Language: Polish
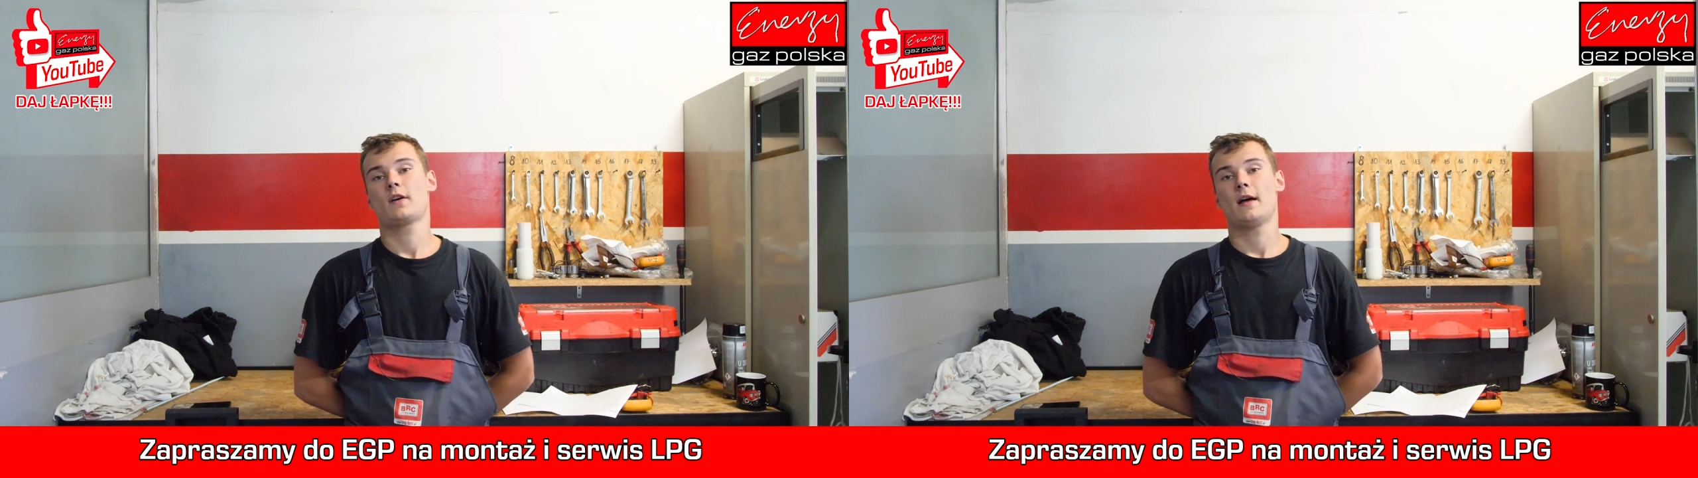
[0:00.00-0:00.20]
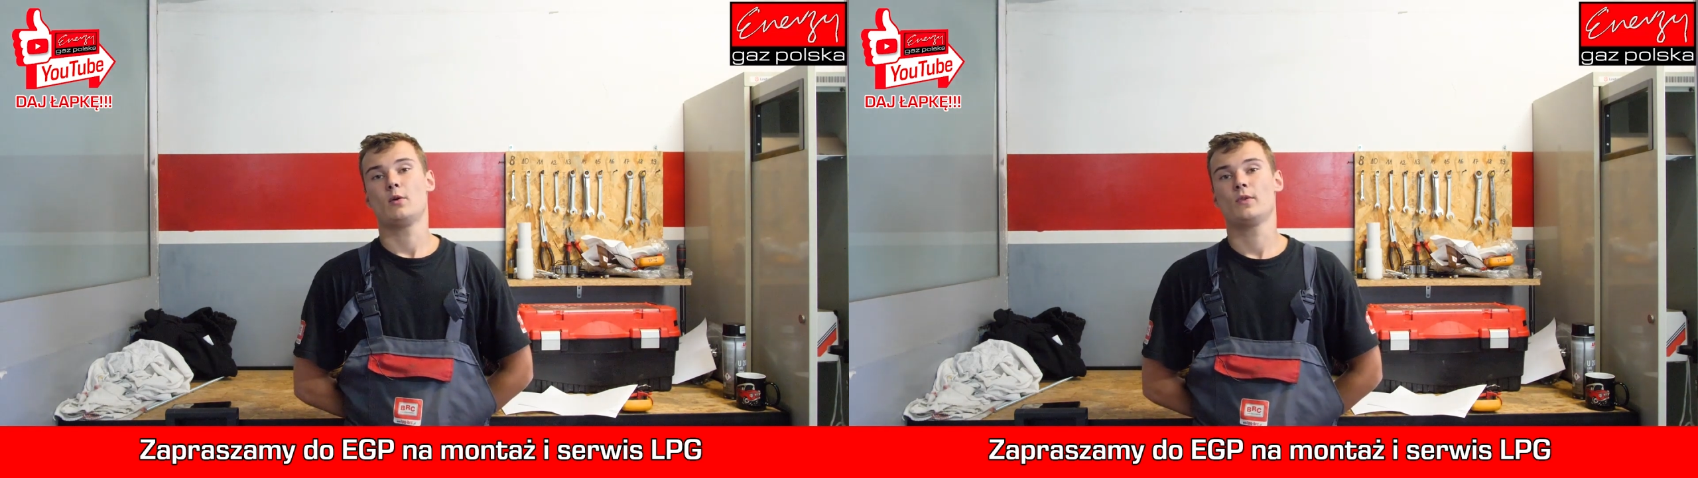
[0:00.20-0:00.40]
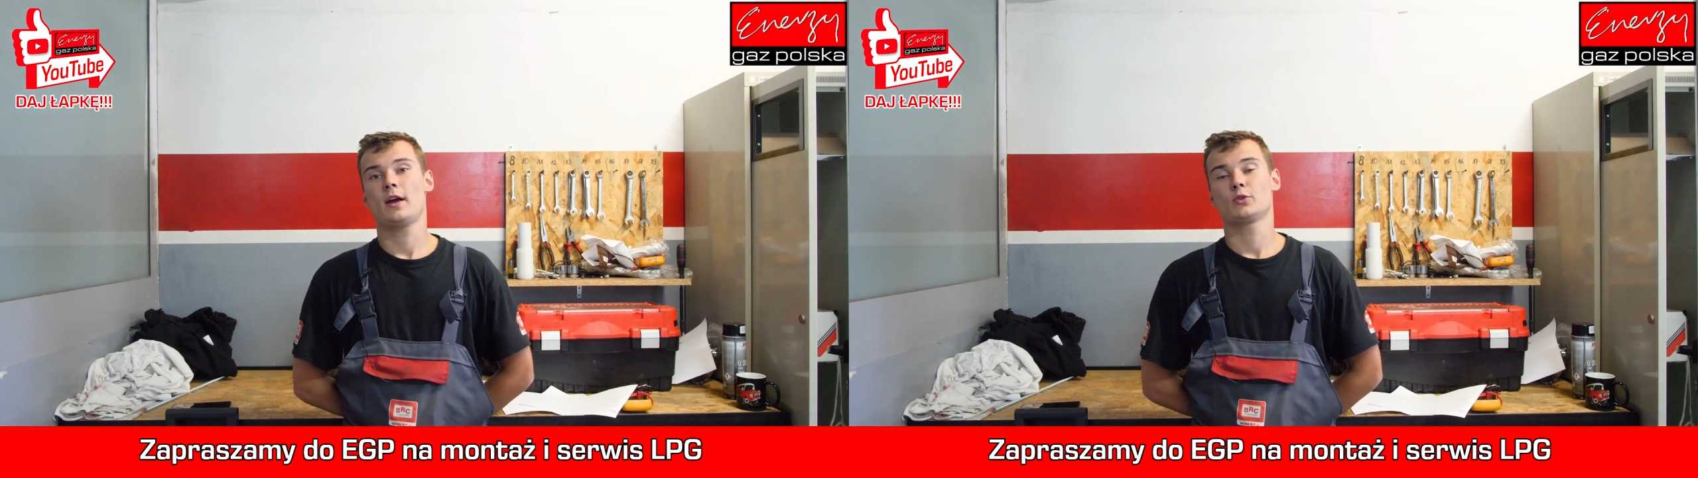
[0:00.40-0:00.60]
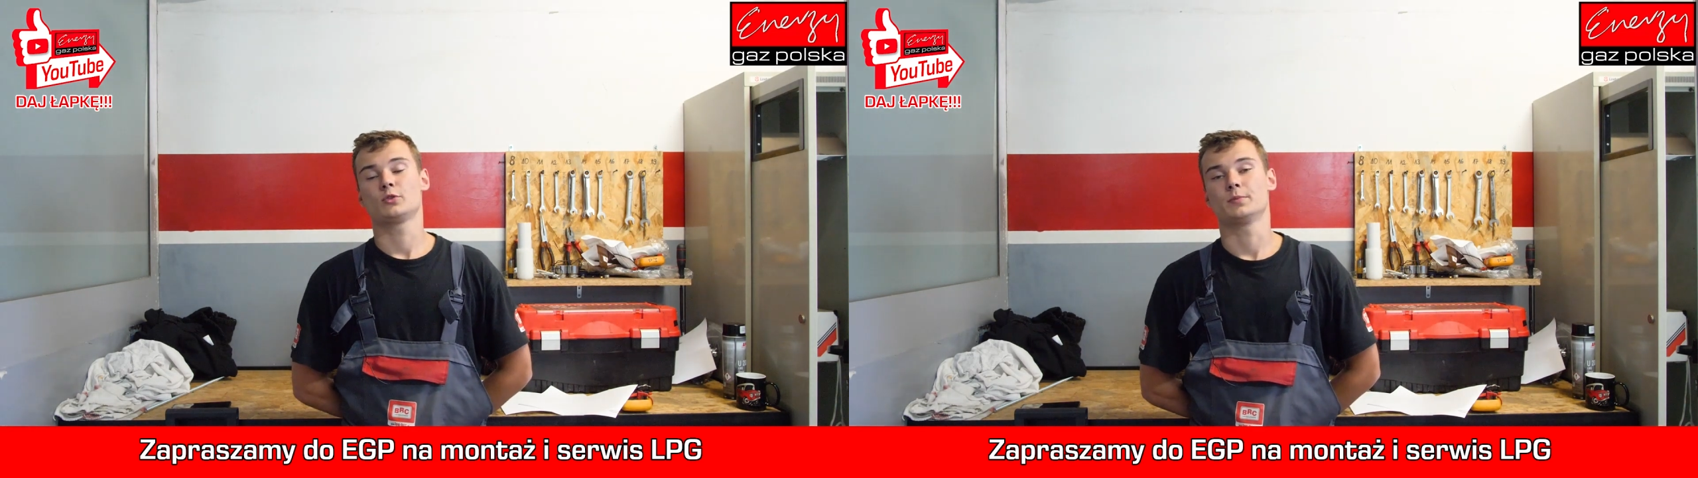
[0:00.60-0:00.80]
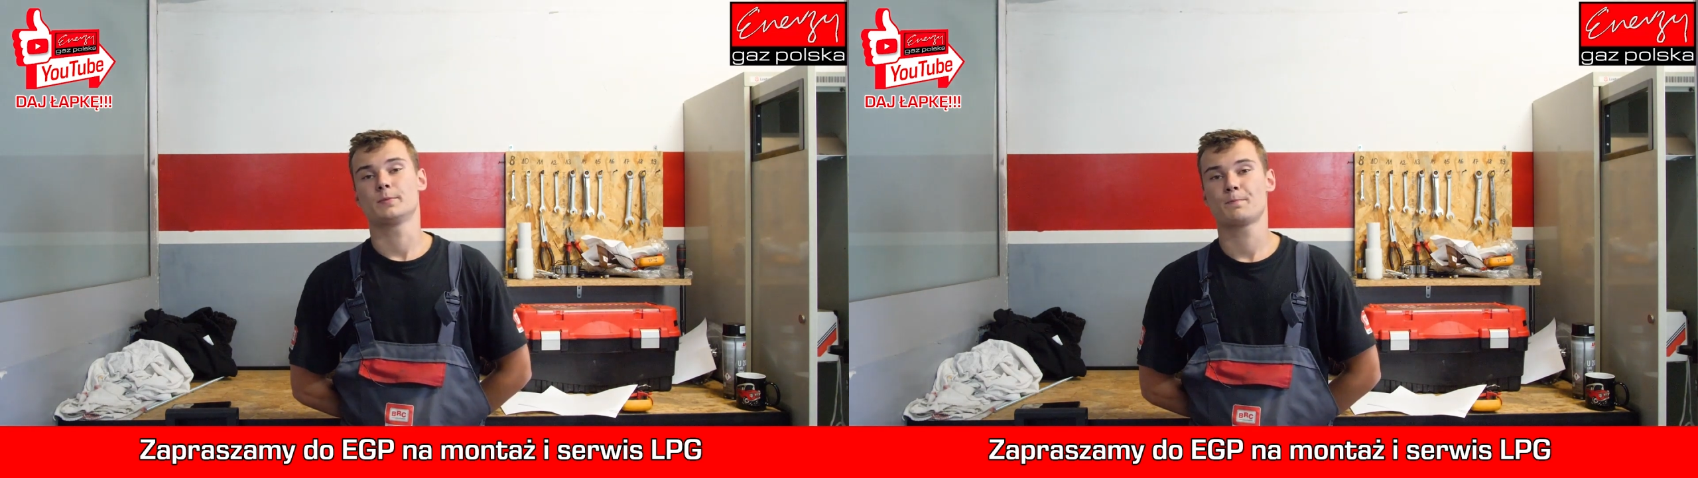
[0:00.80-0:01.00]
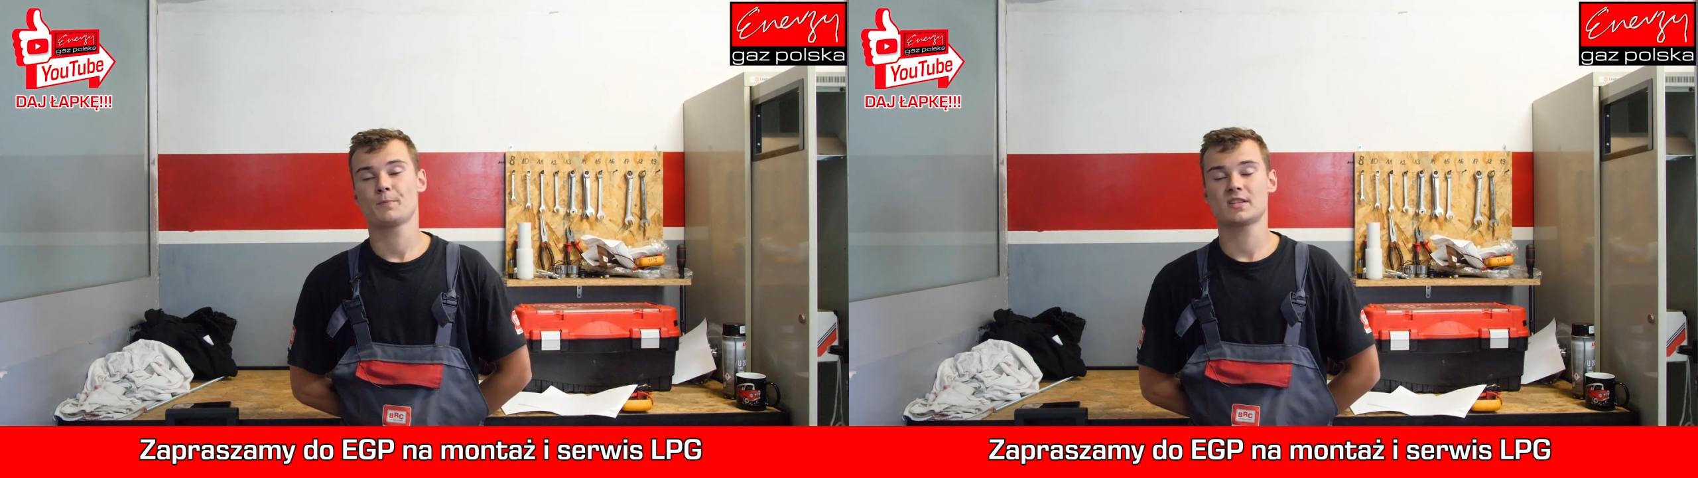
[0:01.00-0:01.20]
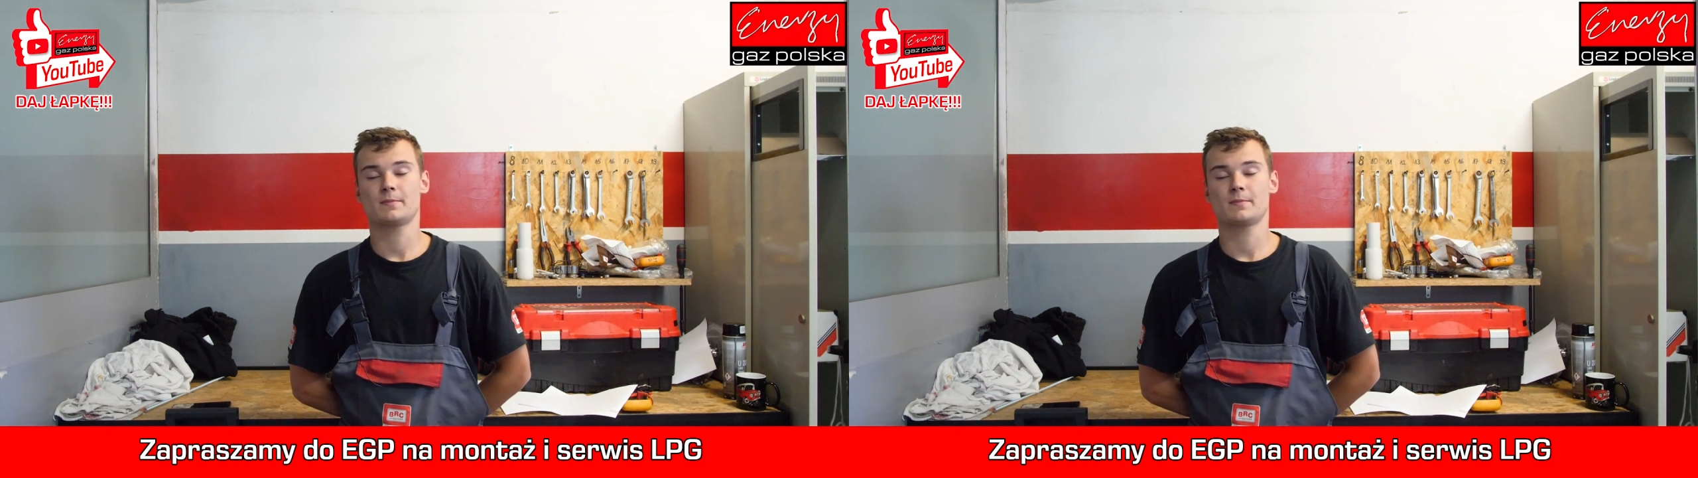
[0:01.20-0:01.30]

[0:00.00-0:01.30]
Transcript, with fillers: kanału na YouTube. Do